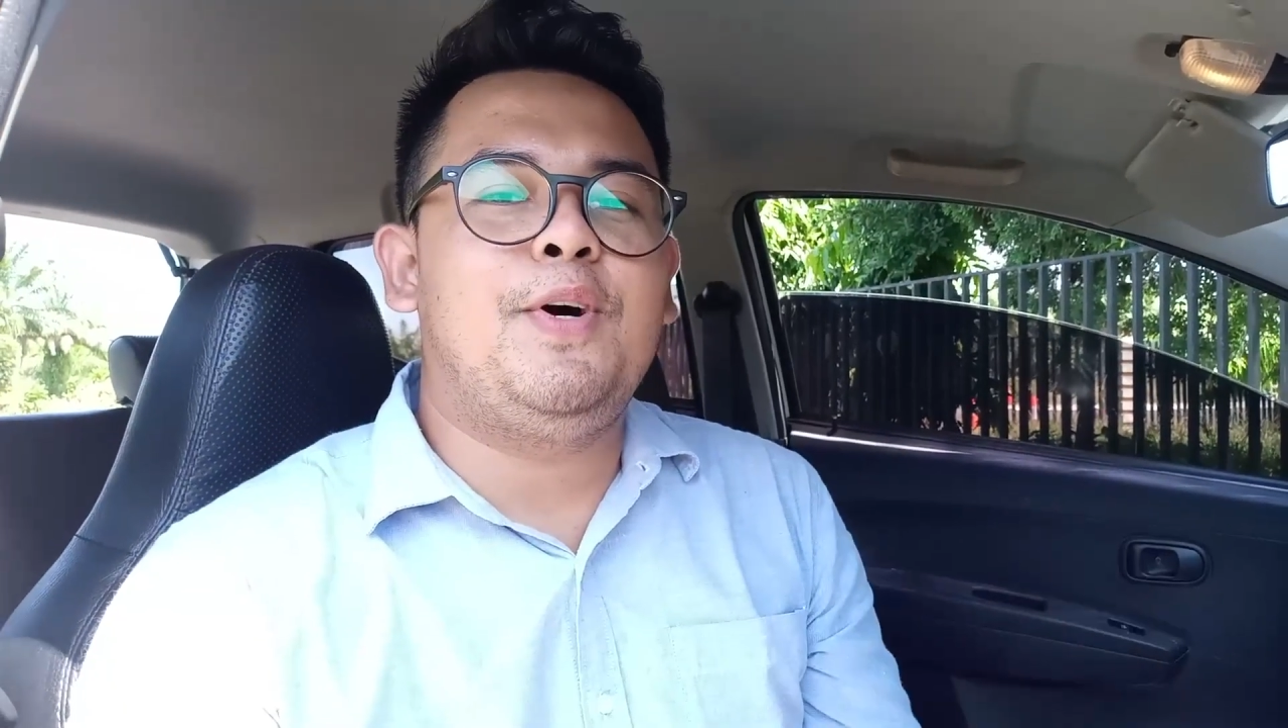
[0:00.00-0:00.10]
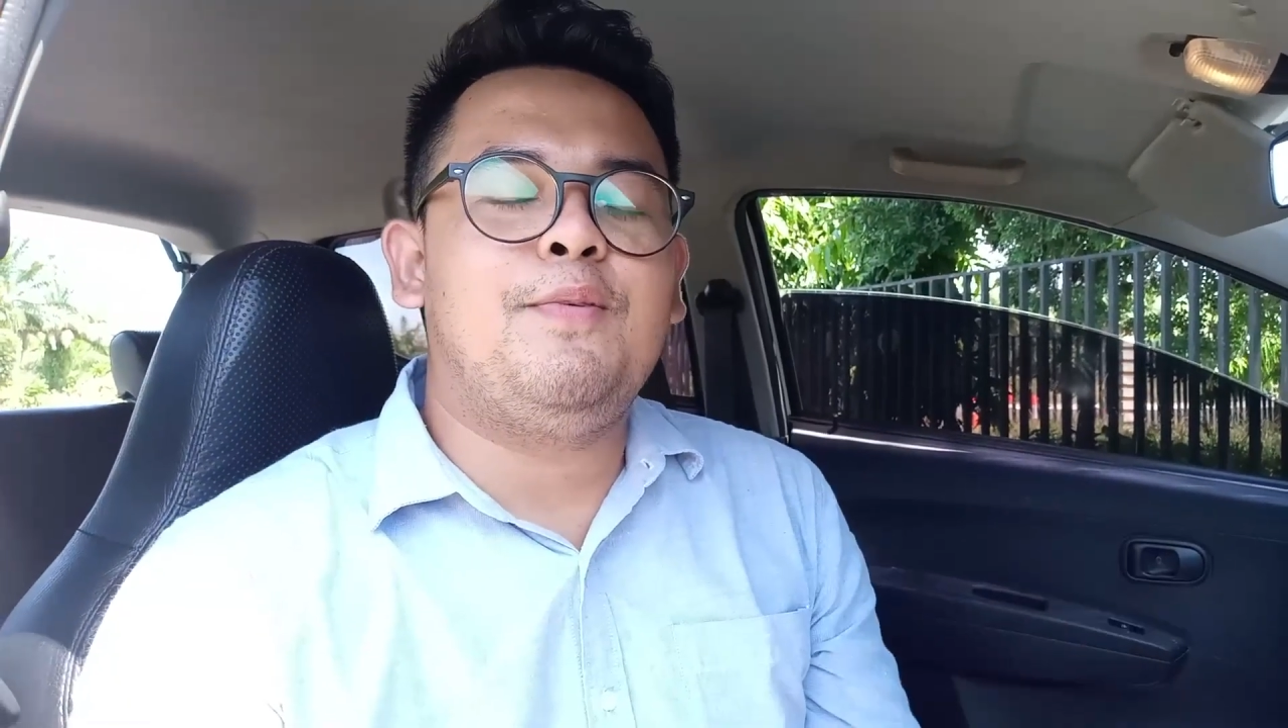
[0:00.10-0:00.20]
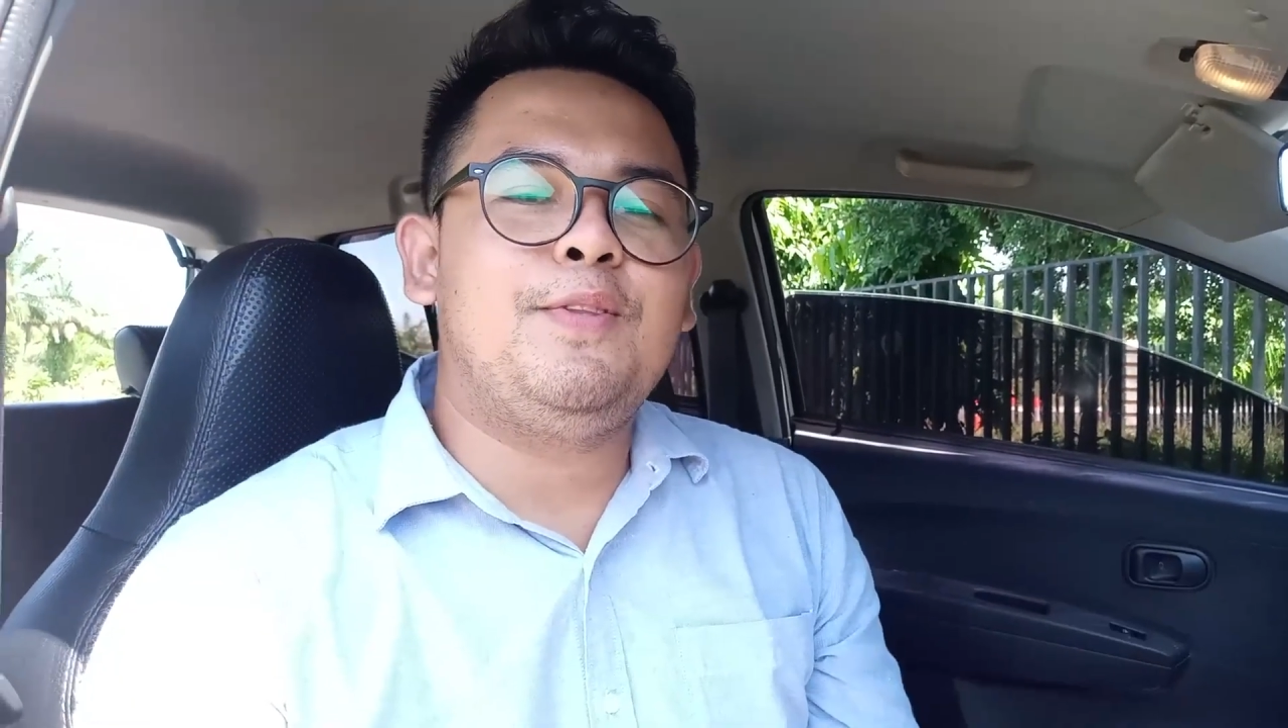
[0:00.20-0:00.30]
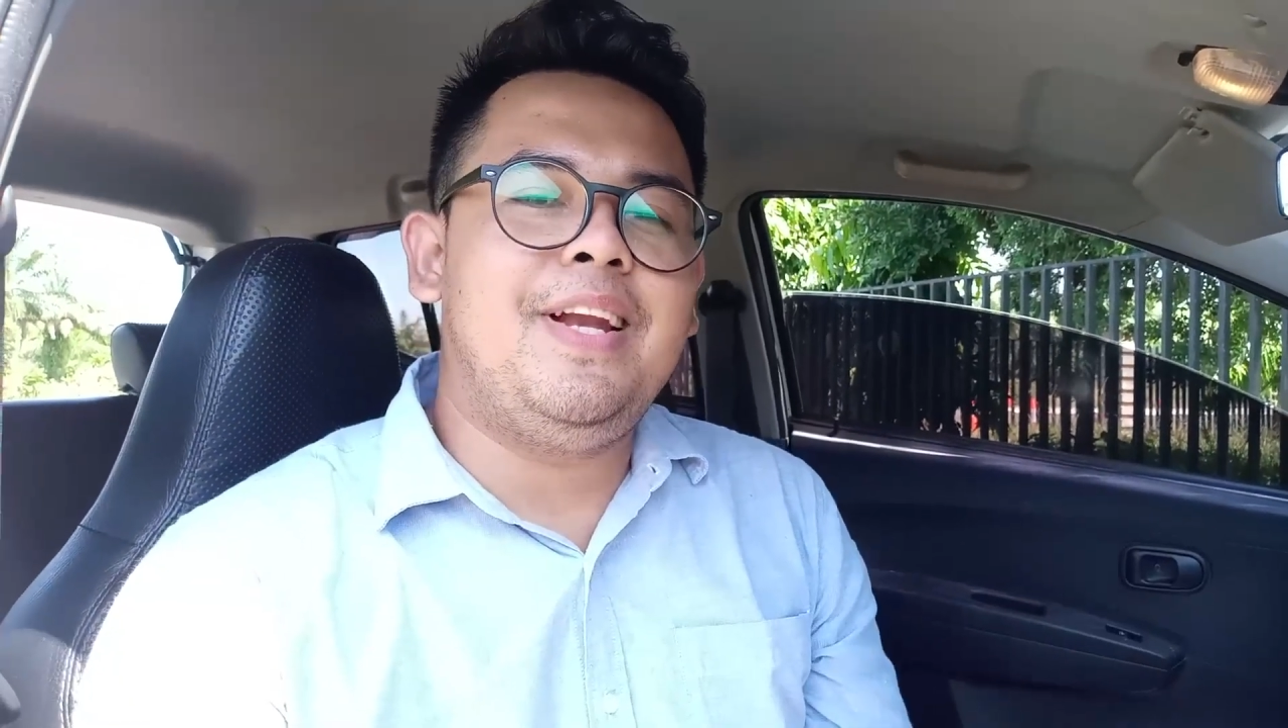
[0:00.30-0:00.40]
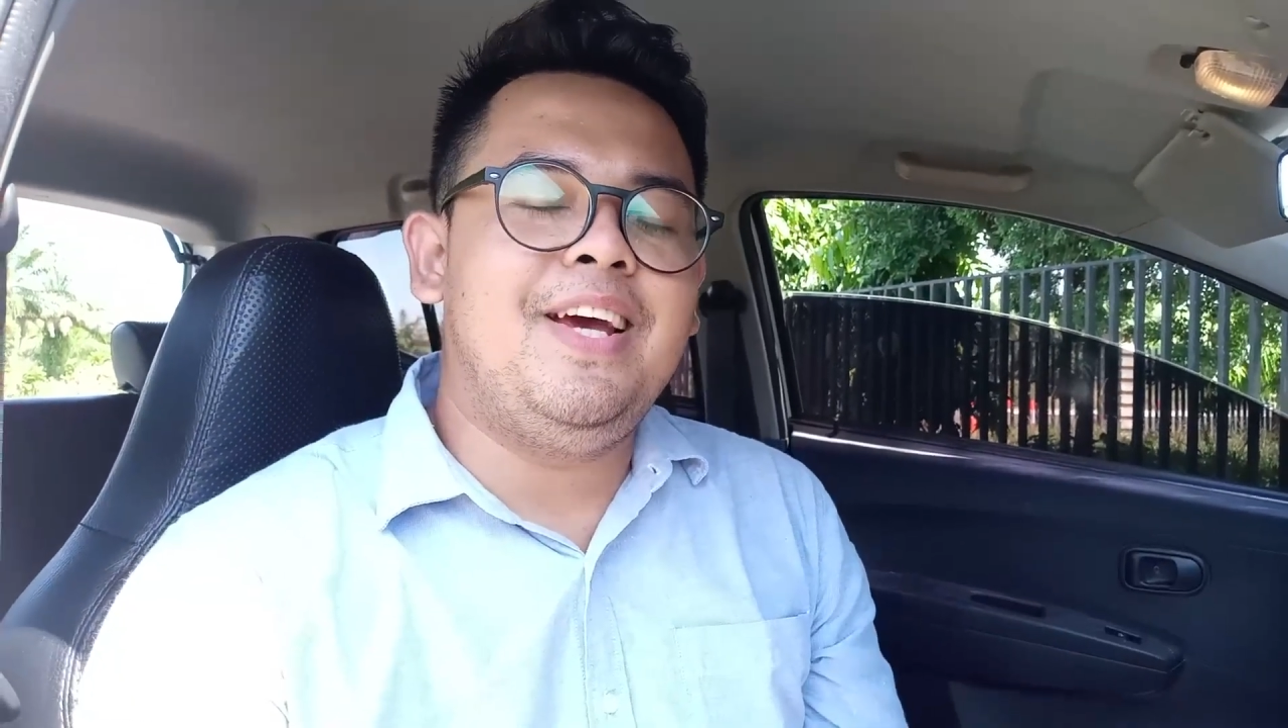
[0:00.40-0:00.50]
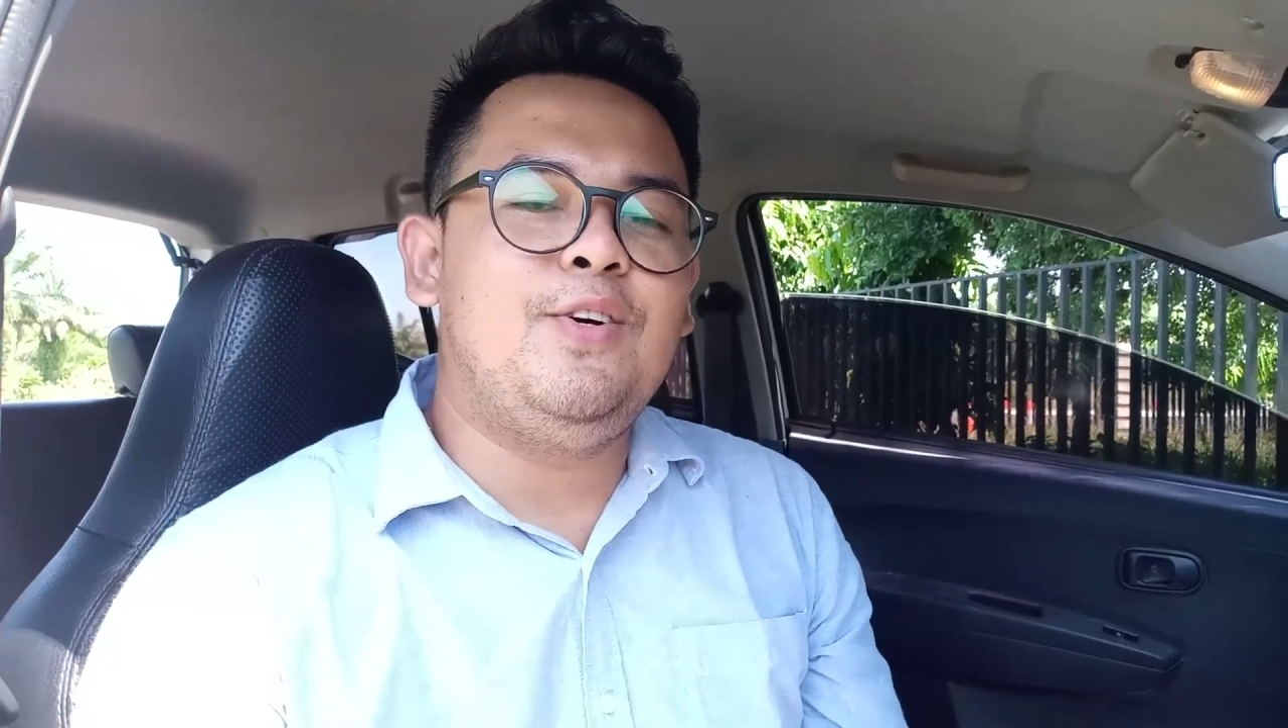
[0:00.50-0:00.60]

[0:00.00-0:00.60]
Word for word: warahmatullahi